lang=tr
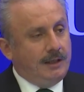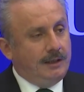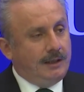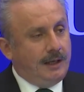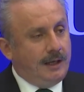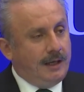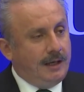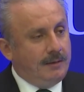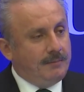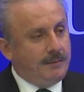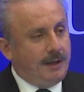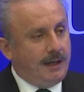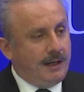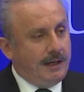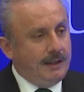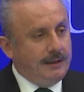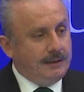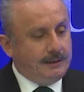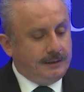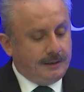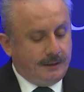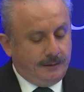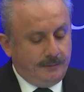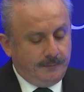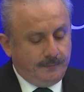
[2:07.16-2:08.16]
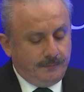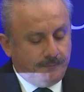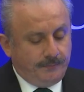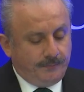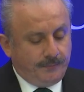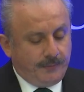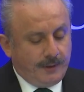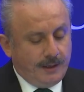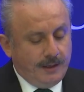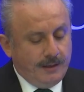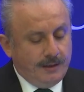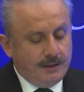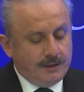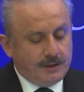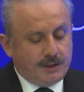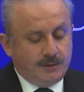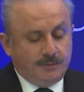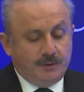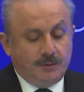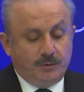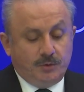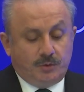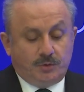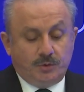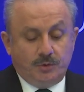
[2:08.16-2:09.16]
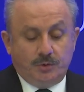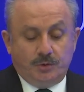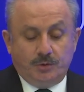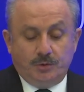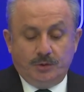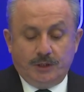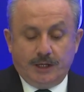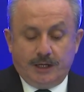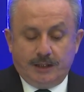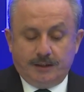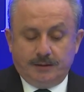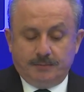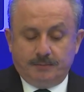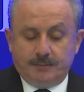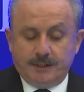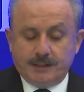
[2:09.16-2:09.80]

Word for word: ile hem hal iken, şimdi bütün dünyanın